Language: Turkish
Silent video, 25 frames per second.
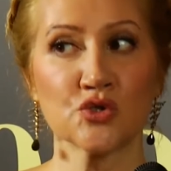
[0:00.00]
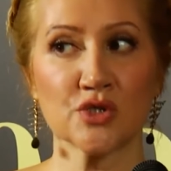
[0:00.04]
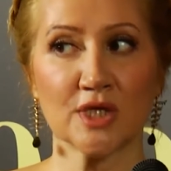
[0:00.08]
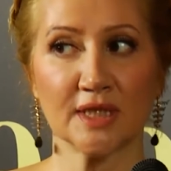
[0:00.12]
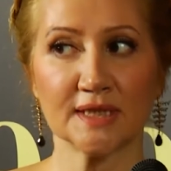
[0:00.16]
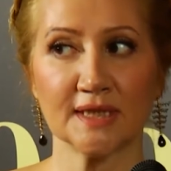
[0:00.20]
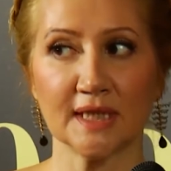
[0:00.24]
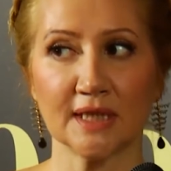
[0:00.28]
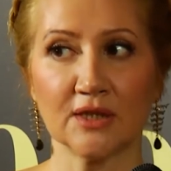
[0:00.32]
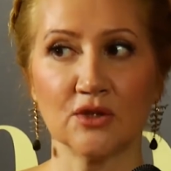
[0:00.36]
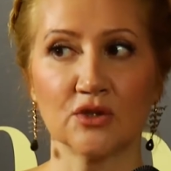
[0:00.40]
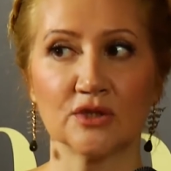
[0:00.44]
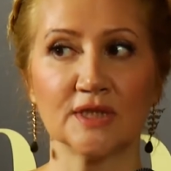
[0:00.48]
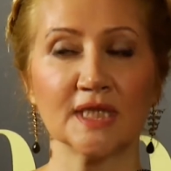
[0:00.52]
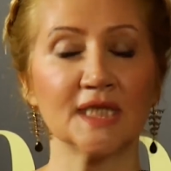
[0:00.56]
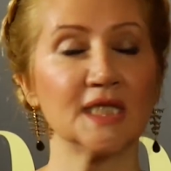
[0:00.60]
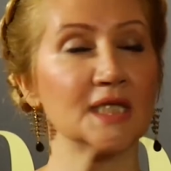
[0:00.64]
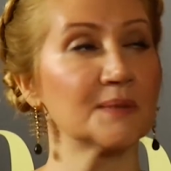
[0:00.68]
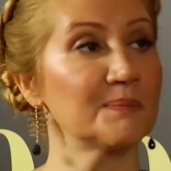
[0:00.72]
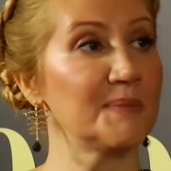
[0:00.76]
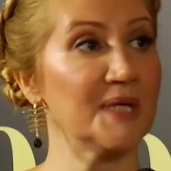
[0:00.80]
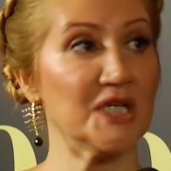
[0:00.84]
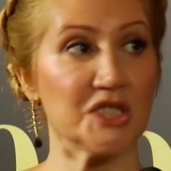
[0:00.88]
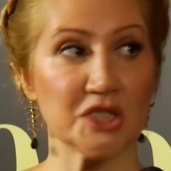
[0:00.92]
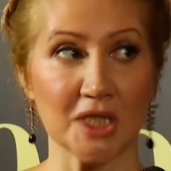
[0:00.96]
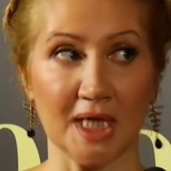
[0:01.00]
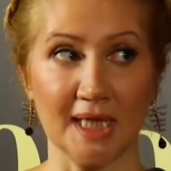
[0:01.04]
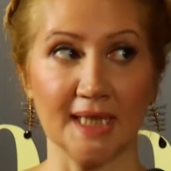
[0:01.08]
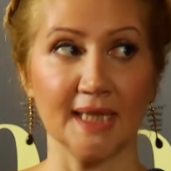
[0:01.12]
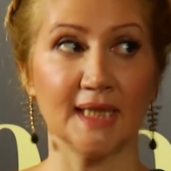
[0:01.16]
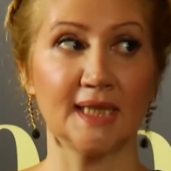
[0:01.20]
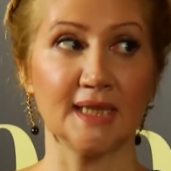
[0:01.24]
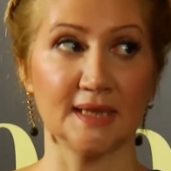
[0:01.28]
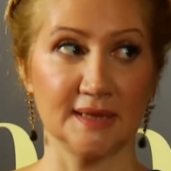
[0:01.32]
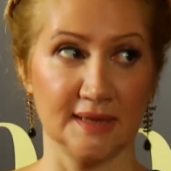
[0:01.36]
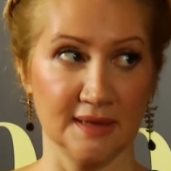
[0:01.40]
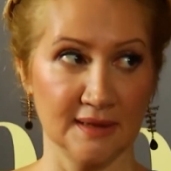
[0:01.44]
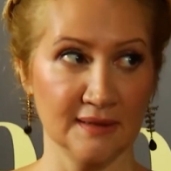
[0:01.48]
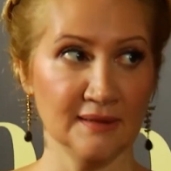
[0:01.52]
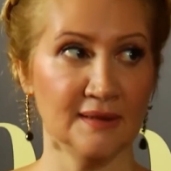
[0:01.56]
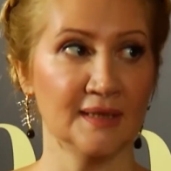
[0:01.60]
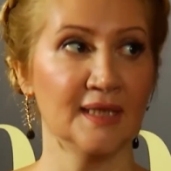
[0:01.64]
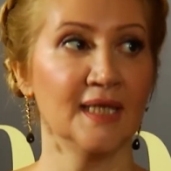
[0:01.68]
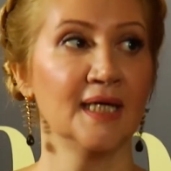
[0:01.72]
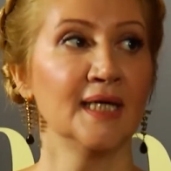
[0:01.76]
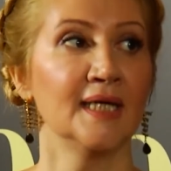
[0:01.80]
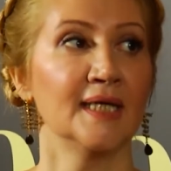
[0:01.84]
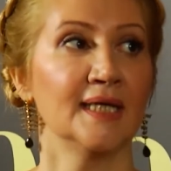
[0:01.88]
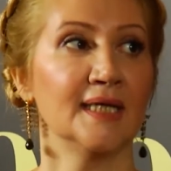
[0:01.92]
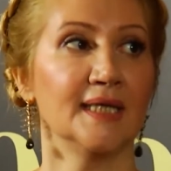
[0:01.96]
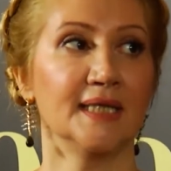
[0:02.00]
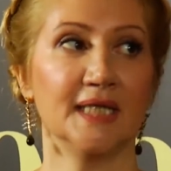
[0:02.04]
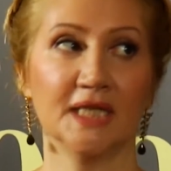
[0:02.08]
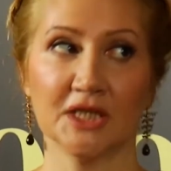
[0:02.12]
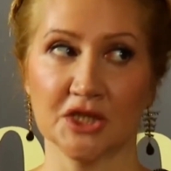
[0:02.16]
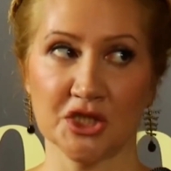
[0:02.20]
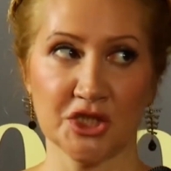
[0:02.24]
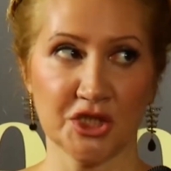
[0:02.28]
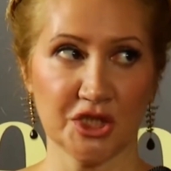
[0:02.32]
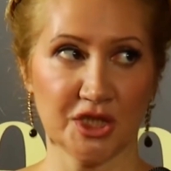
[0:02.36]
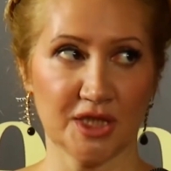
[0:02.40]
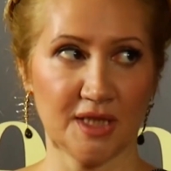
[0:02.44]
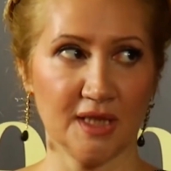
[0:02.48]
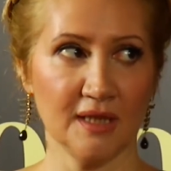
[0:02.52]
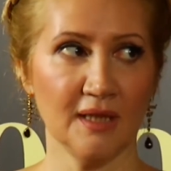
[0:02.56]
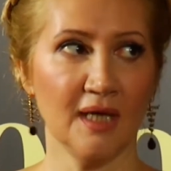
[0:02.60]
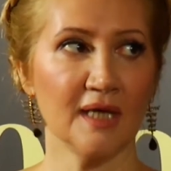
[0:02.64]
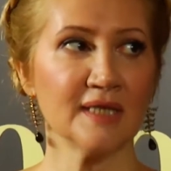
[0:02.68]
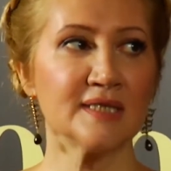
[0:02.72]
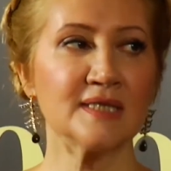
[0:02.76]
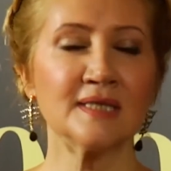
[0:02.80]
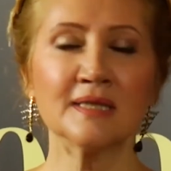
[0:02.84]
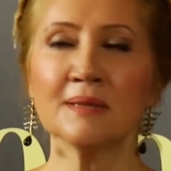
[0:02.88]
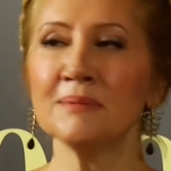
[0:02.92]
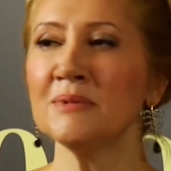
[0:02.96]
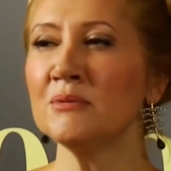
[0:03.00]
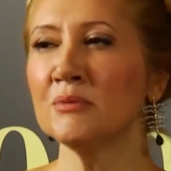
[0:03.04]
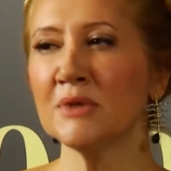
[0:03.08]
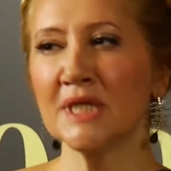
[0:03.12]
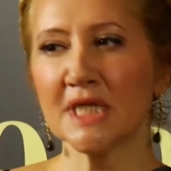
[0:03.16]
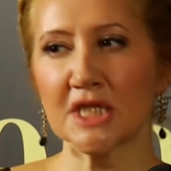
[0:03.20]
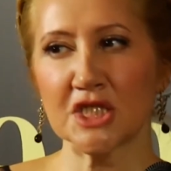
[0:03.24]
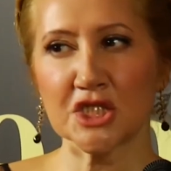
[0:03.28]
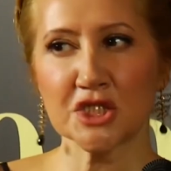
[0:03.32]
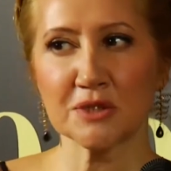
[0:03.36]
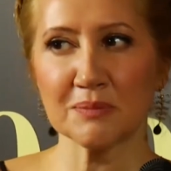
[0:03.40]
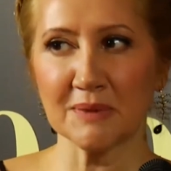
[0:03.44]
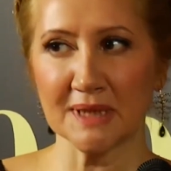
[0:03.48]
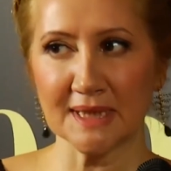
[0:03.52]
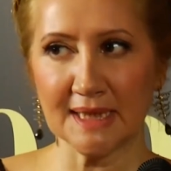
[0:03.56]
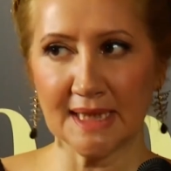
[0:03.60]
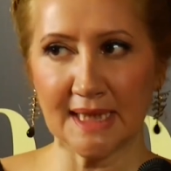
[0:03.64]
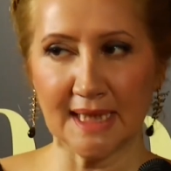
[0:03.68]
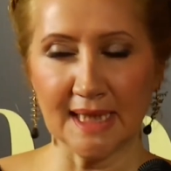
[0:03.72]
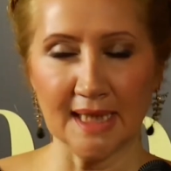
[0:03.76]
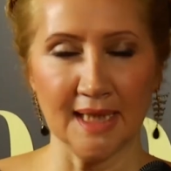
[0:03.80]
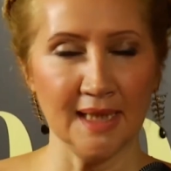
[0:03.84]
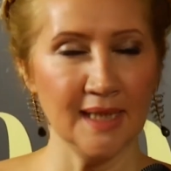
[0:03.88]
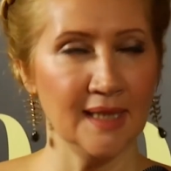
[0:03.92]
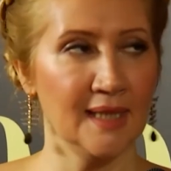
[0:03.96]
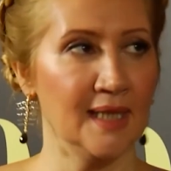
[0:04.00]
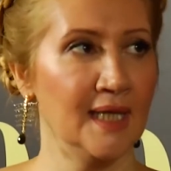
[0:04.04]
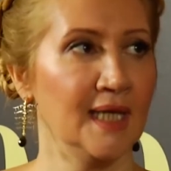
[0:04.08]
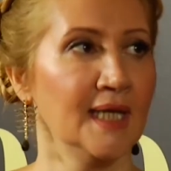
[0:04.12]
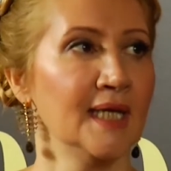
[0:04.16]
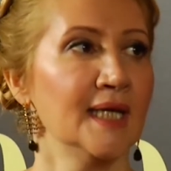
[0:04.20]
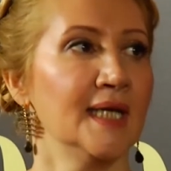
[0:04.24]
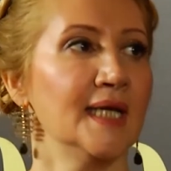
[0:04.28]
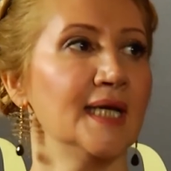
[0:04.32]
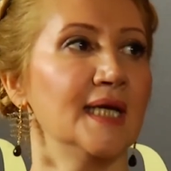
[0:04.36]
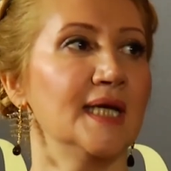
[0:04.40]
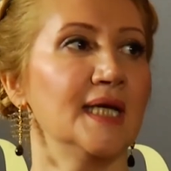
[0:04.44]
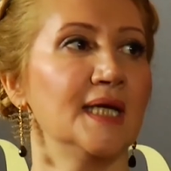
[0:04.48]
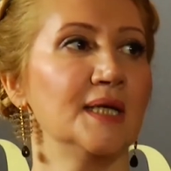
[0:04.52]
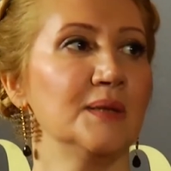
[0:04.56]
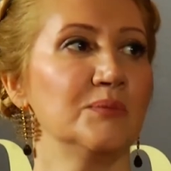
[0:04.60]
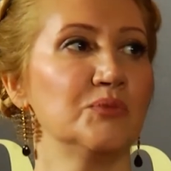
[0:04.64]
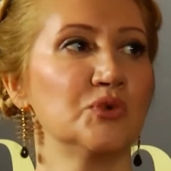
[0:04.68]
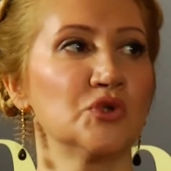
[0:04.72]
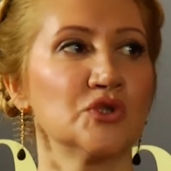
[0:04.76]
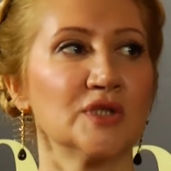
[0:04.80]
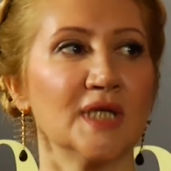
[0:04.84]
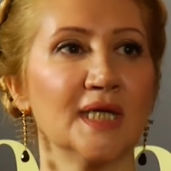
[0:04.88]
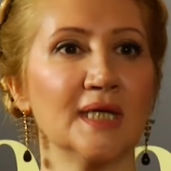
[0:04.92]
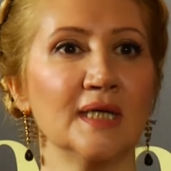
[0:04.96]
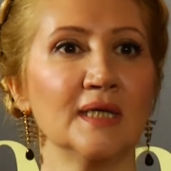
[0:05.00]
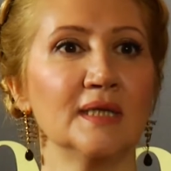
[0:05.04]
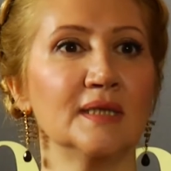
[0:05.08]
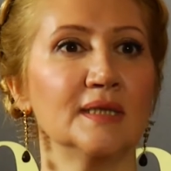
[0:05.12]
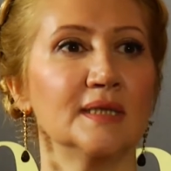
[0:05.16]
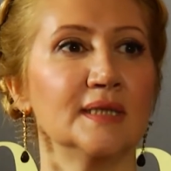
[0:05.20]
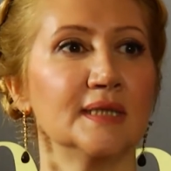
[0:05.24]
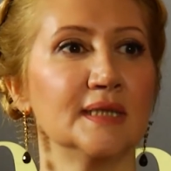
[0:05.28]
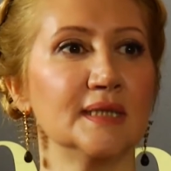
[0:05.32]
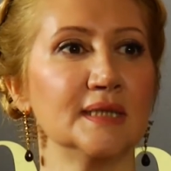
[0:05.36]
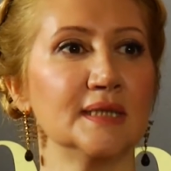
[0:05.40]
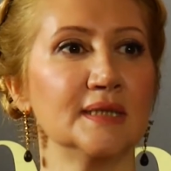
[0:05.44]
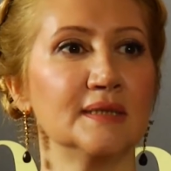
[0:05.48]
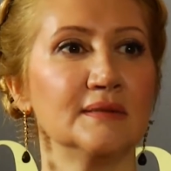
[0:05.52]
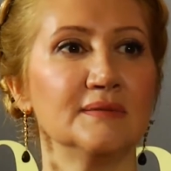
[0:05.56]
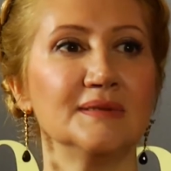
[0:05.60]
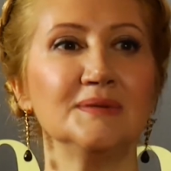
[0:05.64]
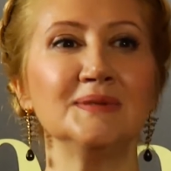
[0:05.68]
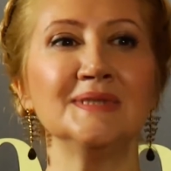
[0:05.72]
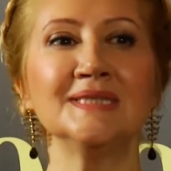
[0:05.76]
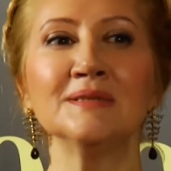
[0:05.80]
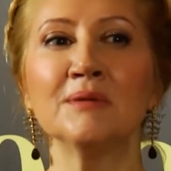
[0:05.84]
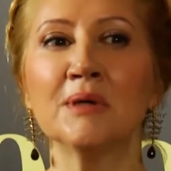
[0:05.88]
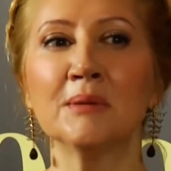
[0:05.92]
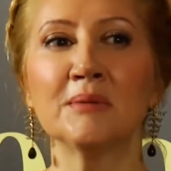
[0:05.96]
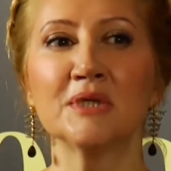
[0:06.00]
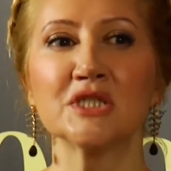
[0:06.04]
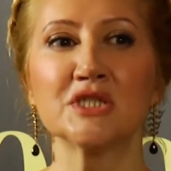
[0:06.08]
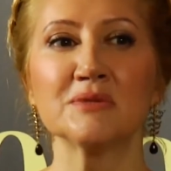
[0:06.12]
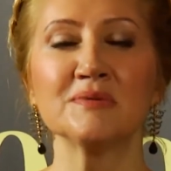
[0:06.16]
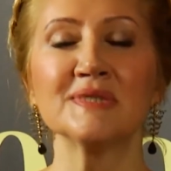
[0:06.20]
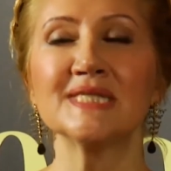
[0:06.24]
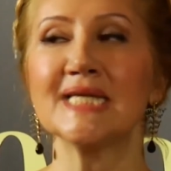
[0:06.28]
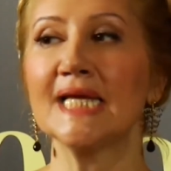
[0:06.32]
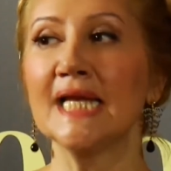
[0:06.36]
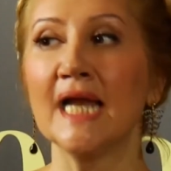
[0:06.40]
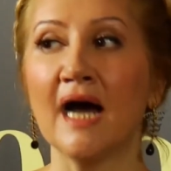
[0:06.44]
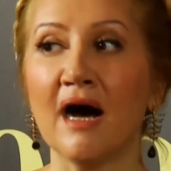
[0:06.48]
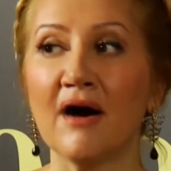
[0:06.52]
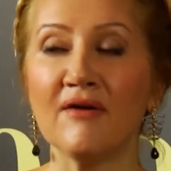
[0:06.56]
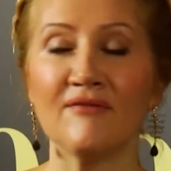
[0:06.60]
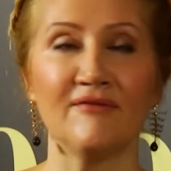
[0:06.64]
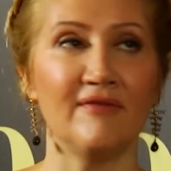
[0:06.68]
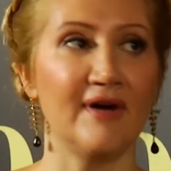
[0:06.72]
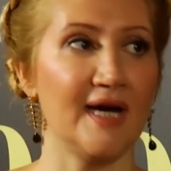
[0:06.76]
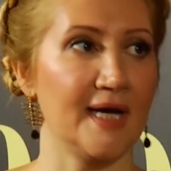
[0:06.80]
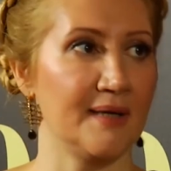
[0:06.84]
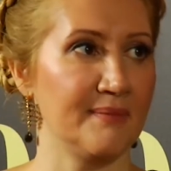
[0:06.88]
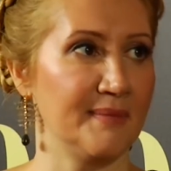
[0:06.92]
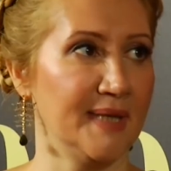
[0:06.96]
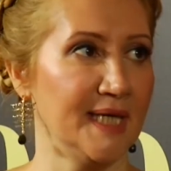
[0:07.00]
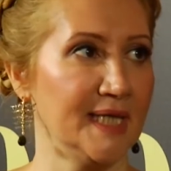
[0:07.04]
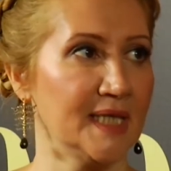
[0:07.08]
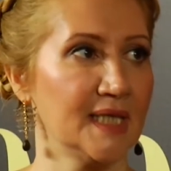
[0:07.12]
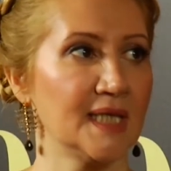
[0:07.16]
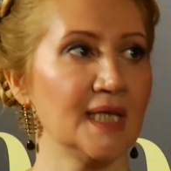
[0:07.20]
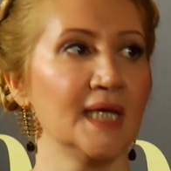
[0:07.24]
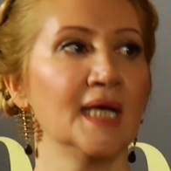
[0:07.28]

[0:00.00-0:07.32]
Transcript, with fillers: kategoride 45 tane kadın e, yarıştı. Aslında bir bu yarışma değil. E, burada e, bizim amacımız ilham vermek.